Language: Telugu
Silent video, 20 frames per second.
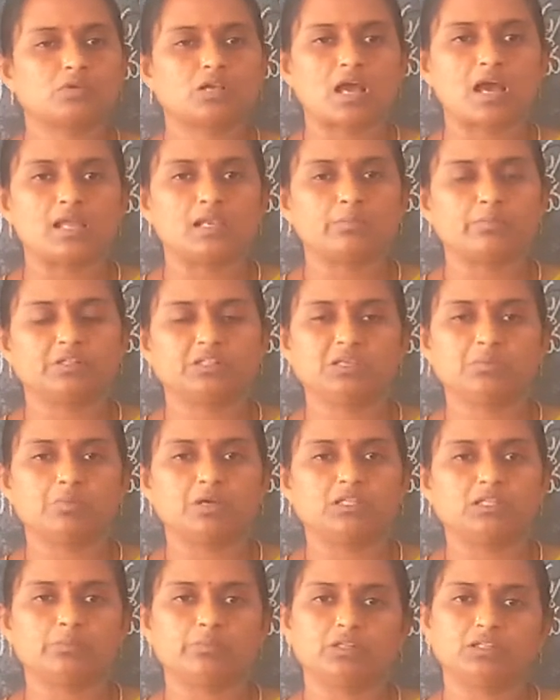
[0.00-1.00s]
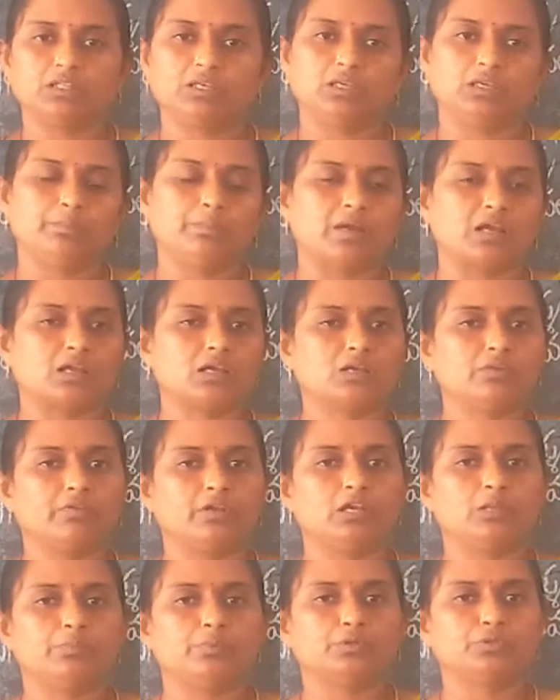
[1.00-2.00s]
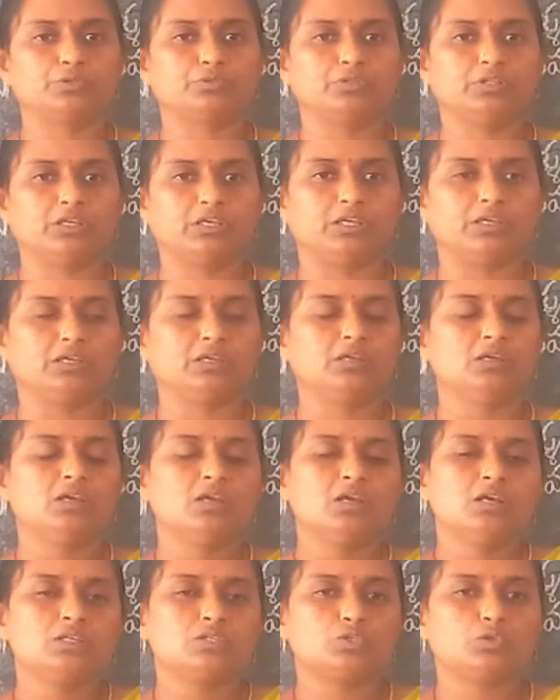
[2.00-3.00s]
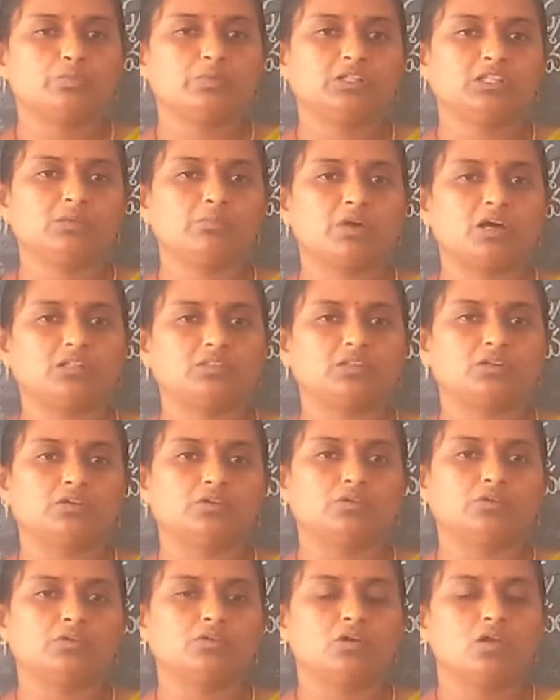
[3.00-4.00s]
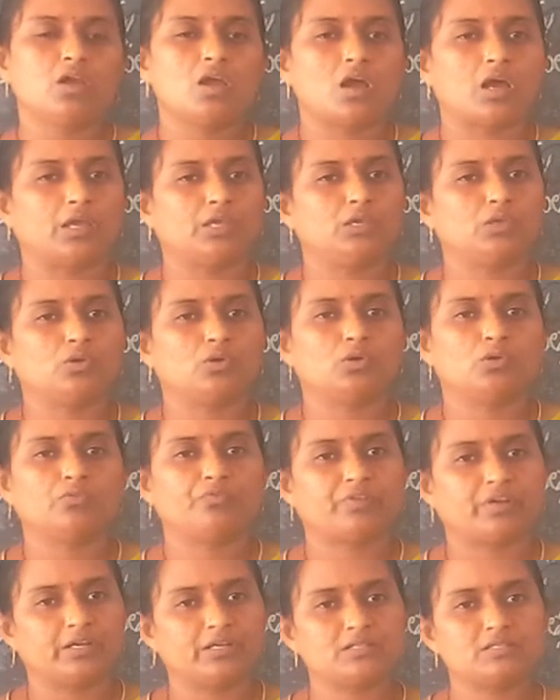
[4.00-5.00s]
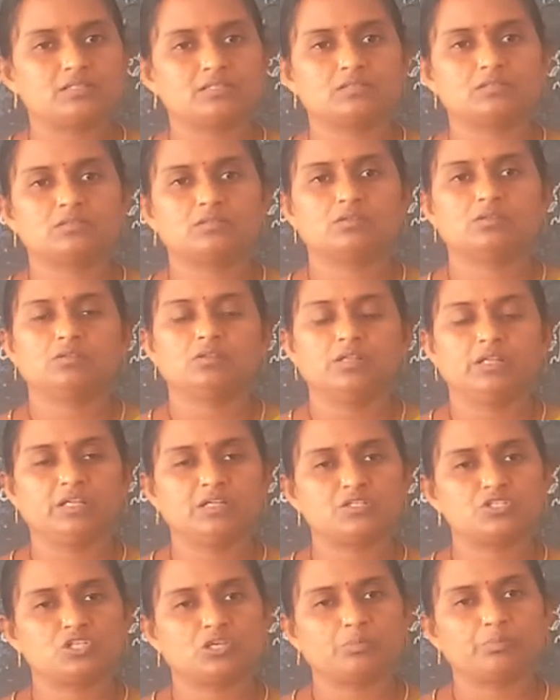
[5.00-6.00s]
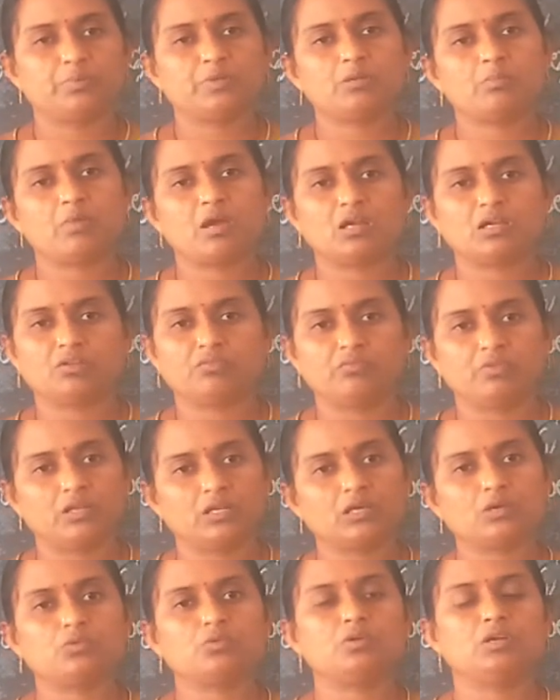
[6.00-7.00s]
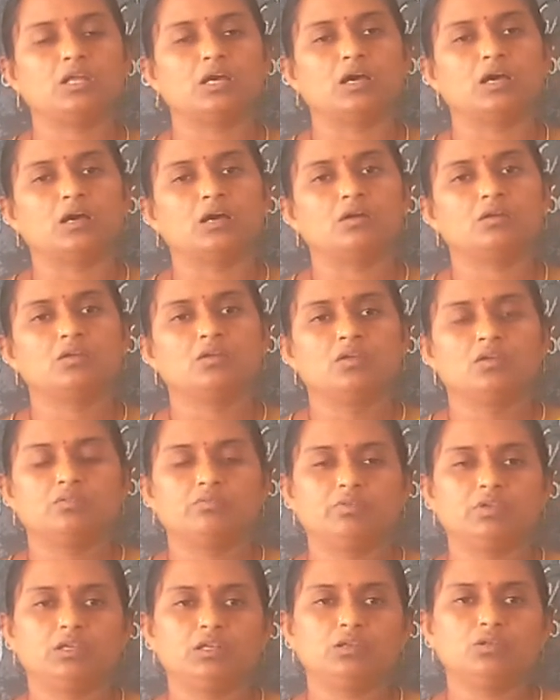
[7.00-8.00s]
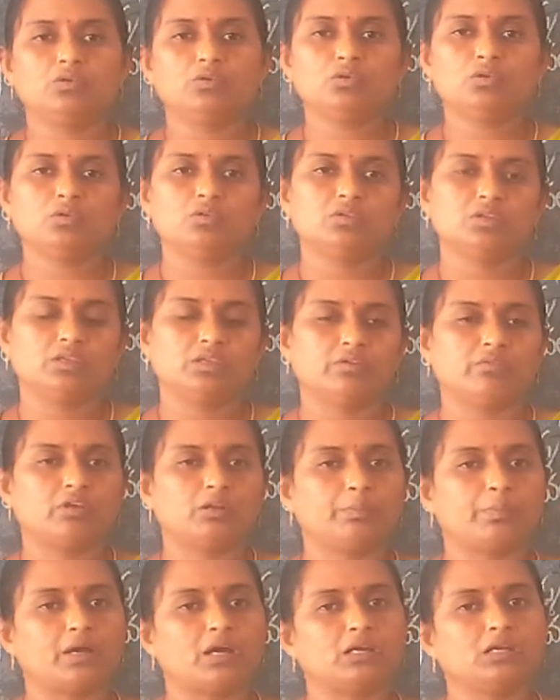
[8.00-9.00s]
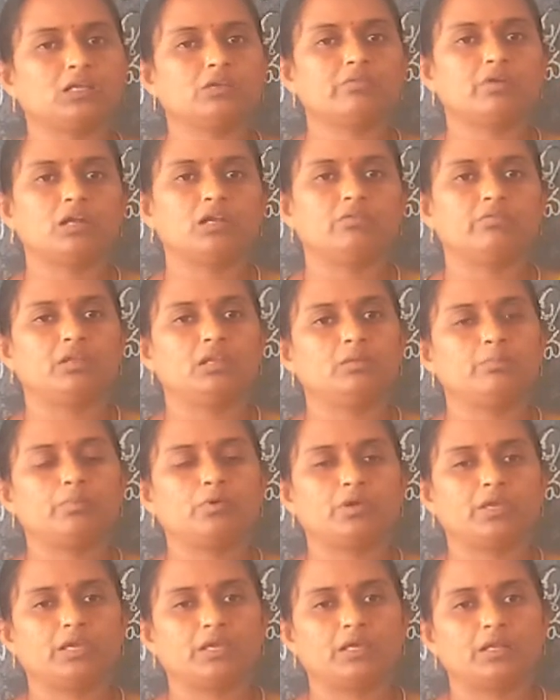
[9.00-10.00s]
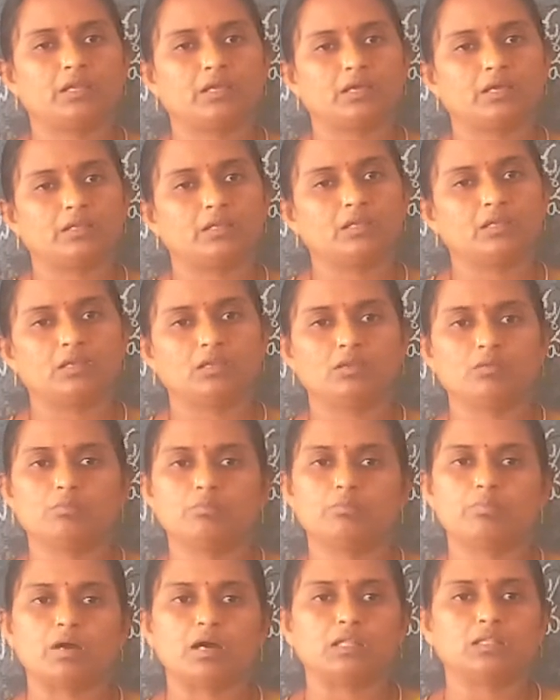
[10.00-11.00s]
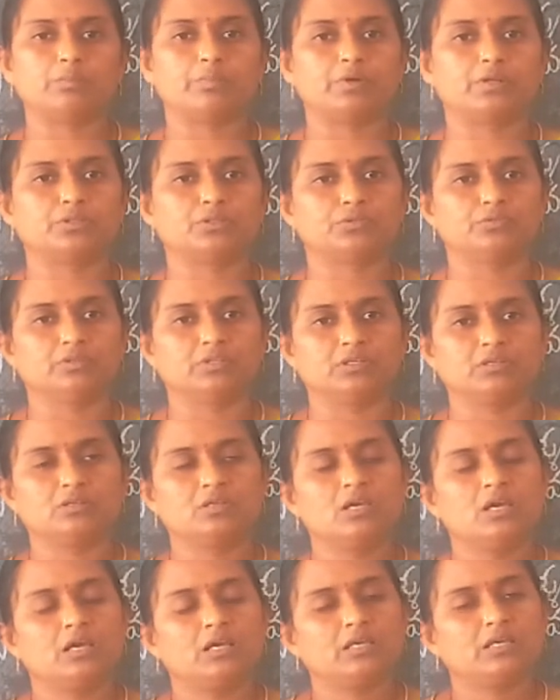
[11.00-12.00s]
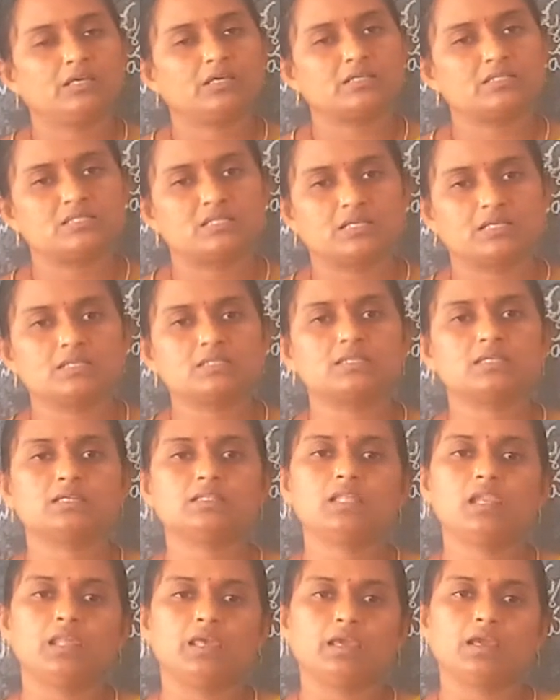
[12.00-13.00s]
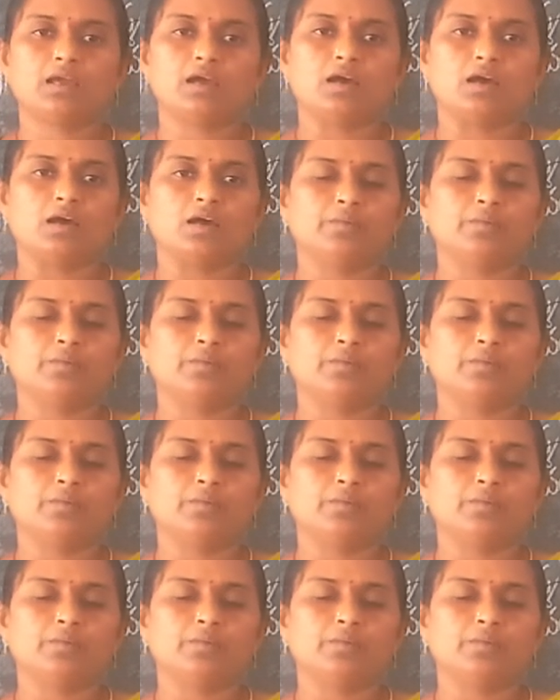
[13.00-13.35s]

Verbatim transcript: కాలమతి మందమతి పక్కకి వెళ్ళిపోతుంది సుమతి మాత్రం అయ్యో ఫ్రెండ్స్ నేను చెప్పిన మాట వినకుండా వీళ్ళు ఎవరి పాటికి వాళ్ళు వెళ్ళిపోయారే అని బాధపడుతుంది ఇక చేసేది లేక